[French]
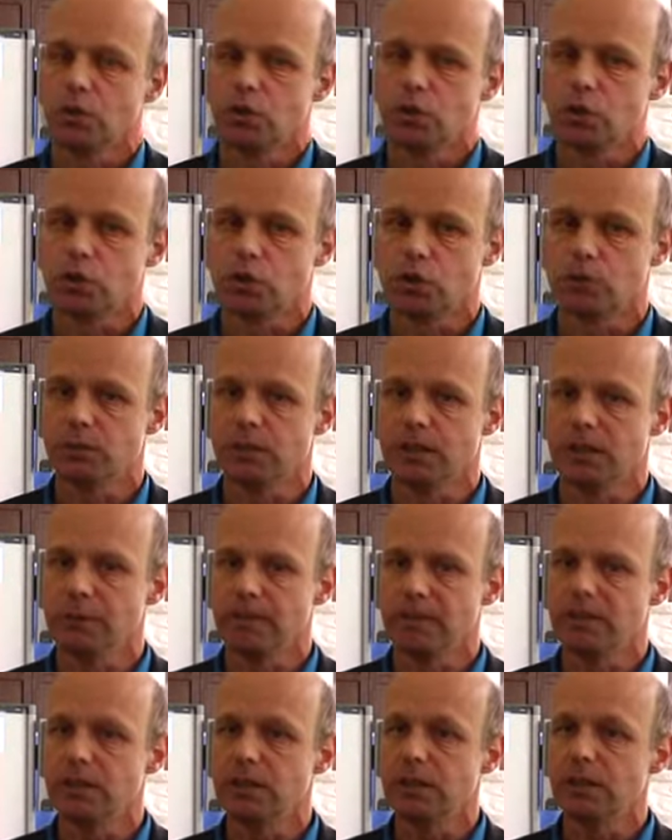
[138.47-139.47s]
le, changement
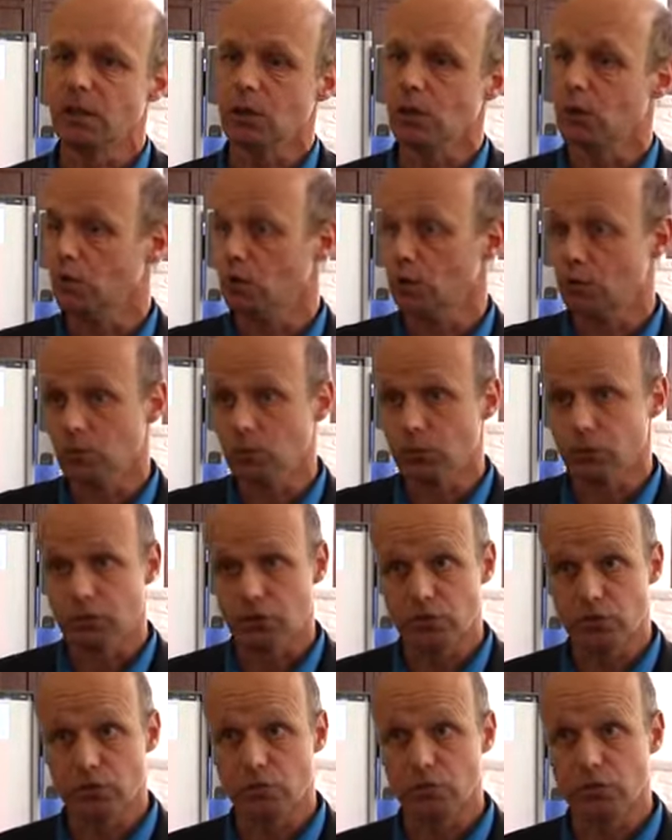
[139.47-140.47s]
climatique,
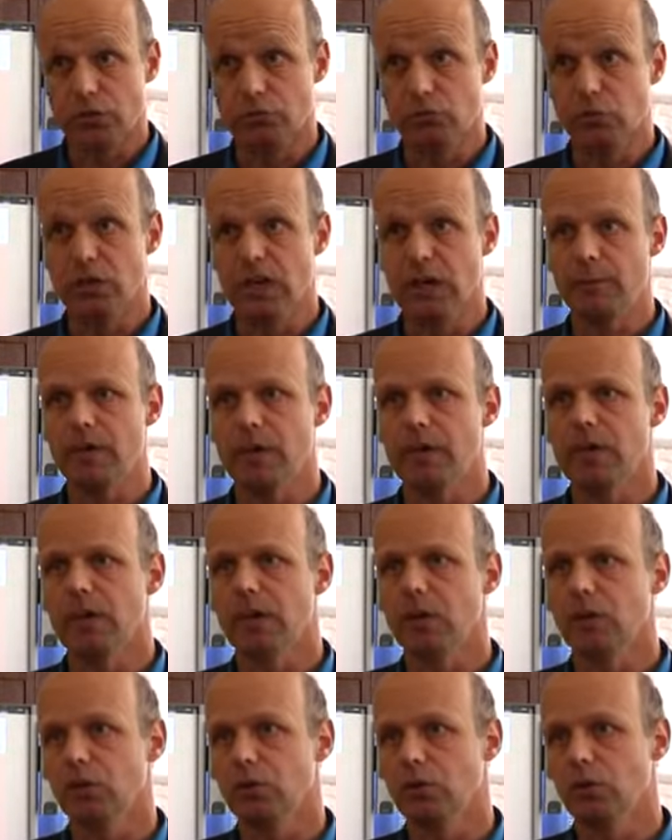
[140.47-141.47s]
l'augmentation du niveau de la
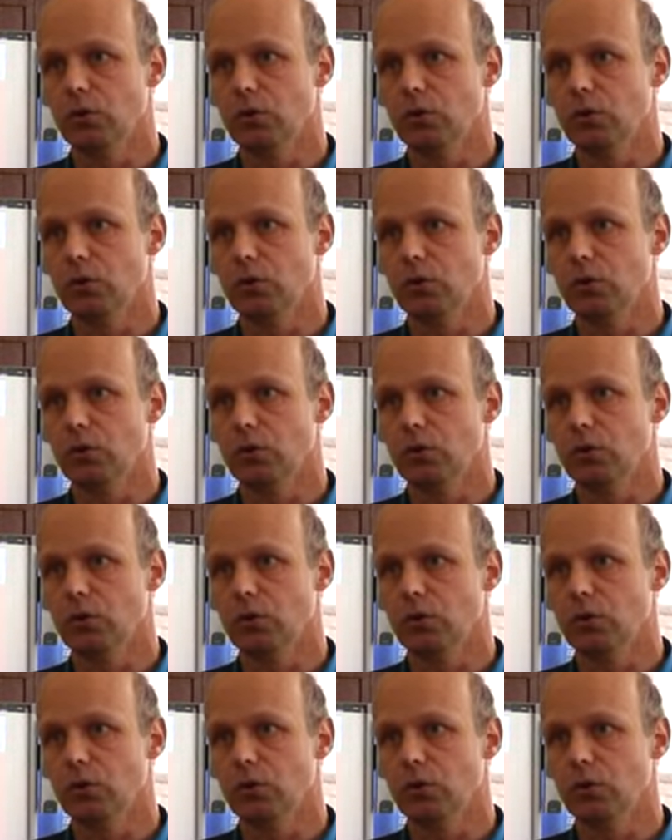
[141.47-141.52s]
mer,